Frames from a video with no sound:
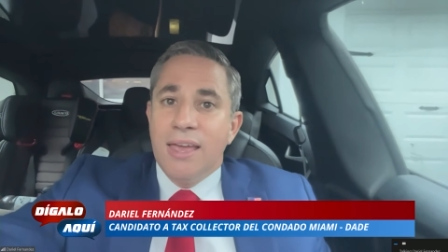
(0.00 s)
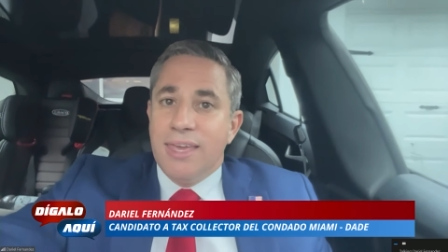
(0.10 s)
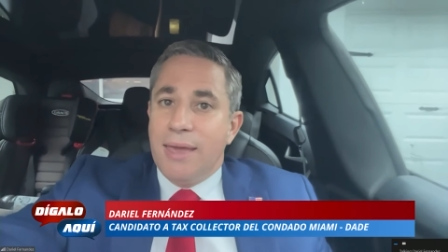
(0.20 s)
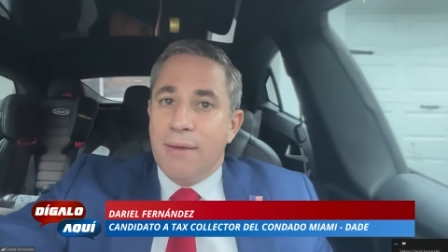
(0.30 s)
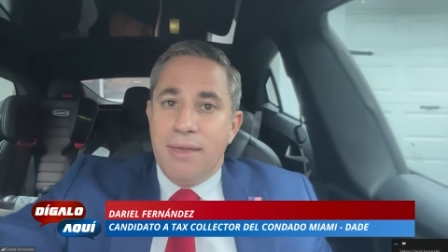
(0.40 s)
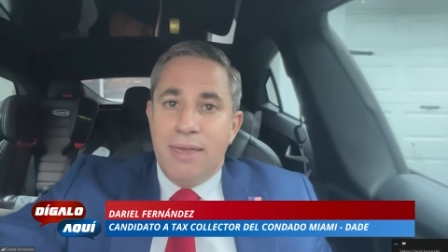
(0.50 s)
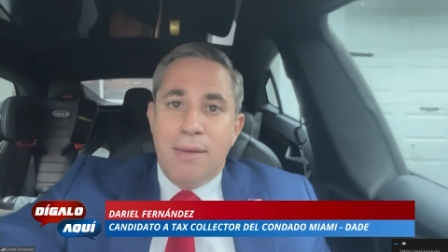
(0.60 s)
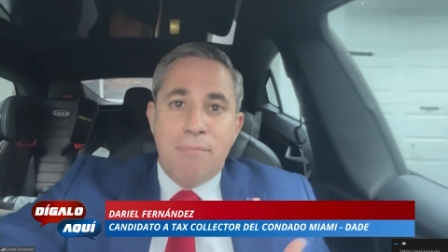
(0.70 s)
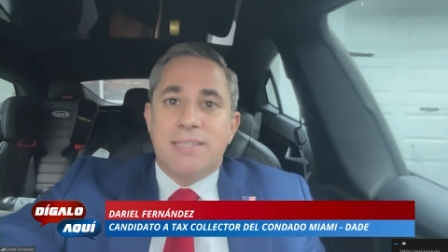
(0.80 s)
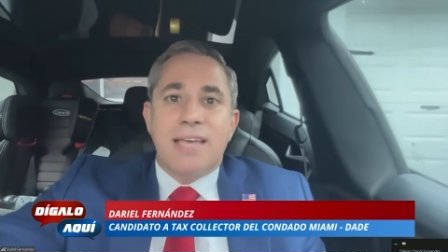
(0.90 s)
Eh, y
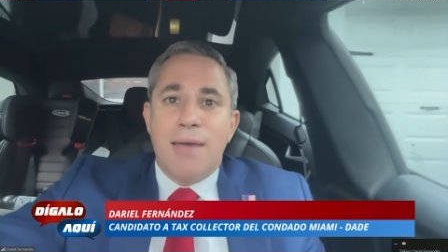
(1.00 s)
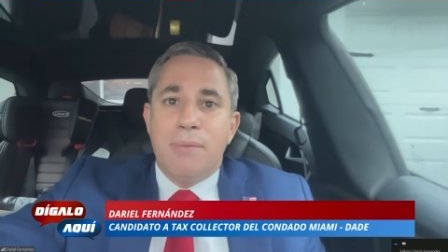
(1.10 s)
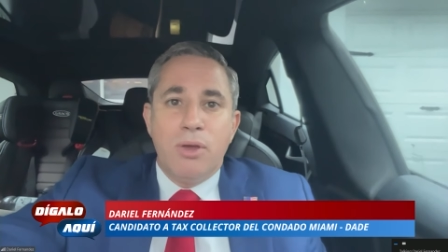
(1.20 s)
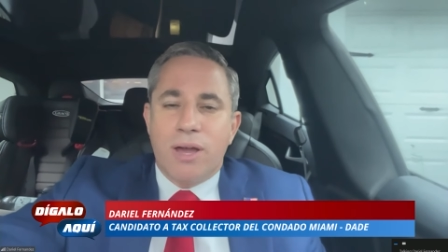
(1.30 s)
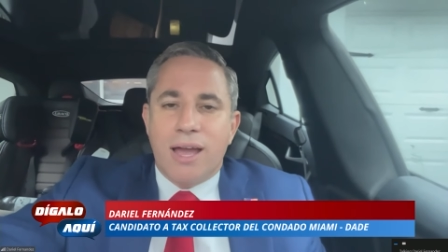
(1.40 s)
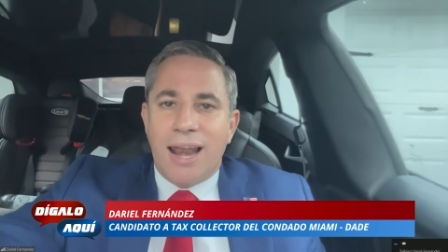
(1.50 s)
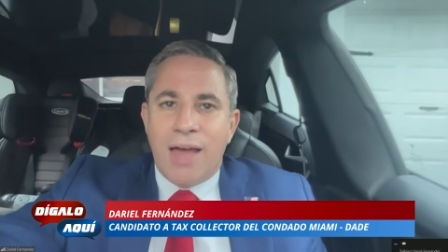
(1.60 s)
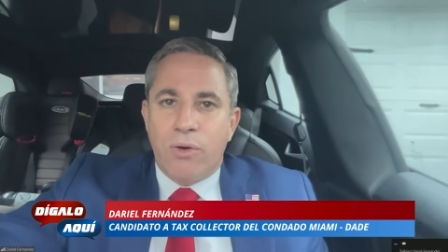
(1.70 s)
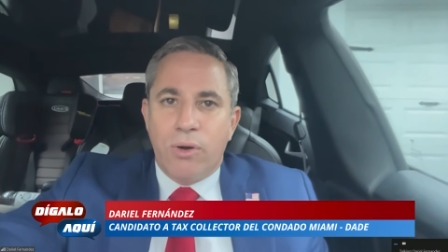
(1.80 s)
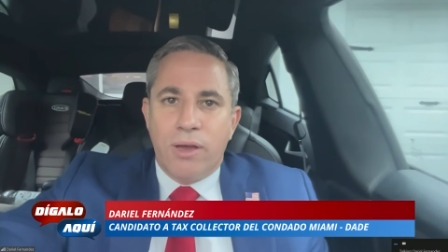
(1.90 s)
el, mensaje mío es claro,